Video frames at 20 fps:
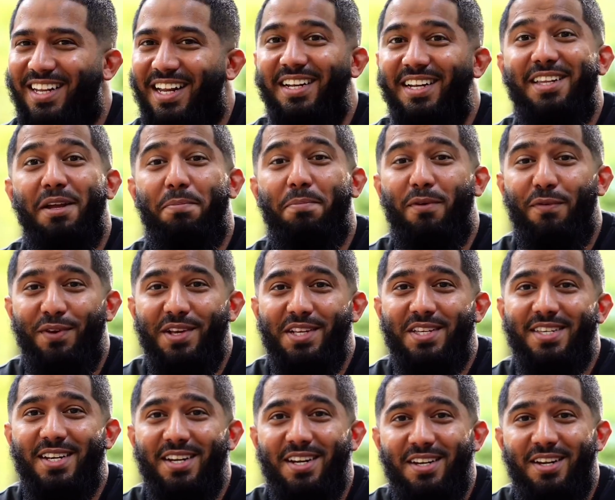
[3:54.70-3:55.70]
Dann hat der Prophet
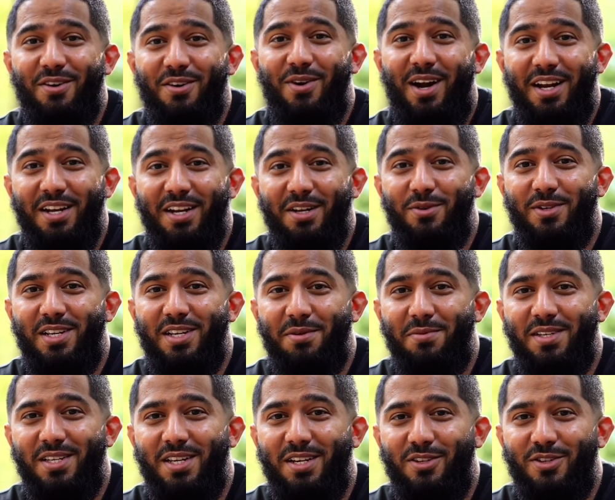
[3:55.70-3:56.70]
sallallahu
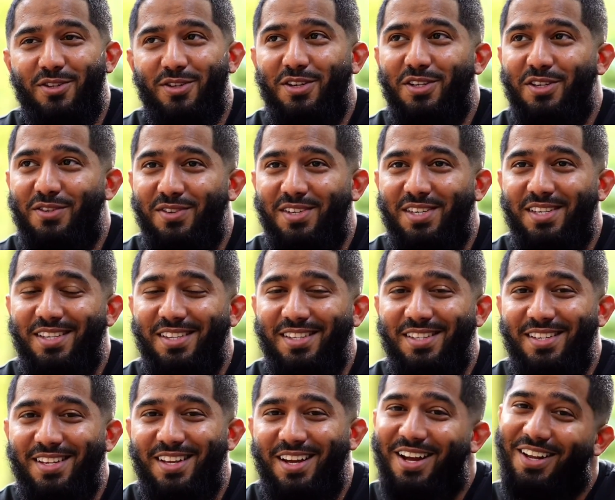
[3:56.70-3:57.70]
wasallam gesagt, du sollst wissen,
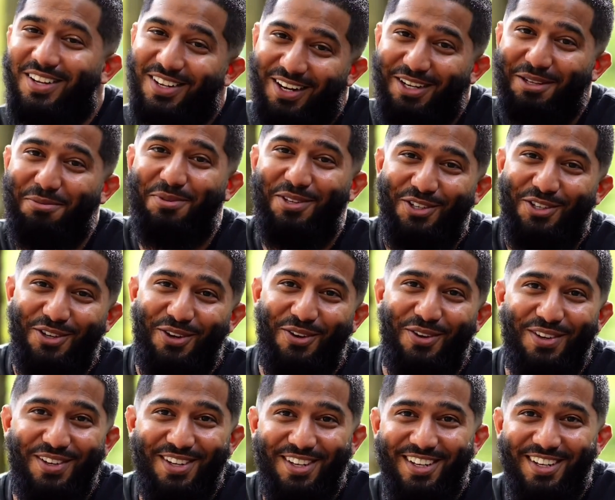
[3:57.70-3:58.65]
Allah liebt dich auch.